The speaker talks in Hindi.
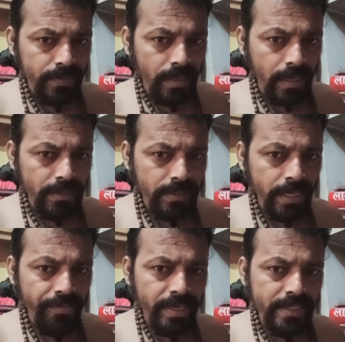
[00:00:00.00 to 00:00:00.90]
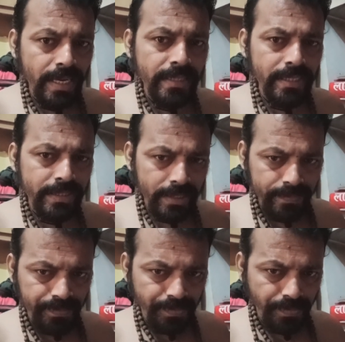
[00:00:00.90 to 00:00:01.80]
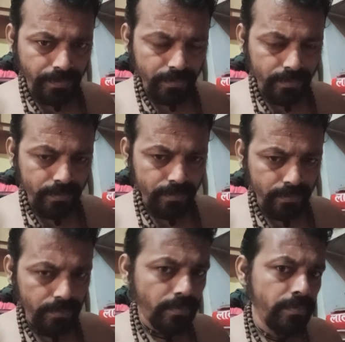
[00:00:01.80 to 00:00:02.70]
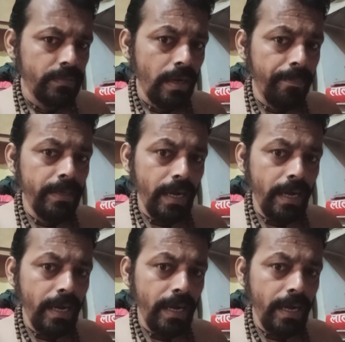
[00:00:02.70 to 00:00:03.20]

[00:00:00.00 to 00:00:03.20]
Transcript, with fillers: आदिदेविक शक्ति से अपनी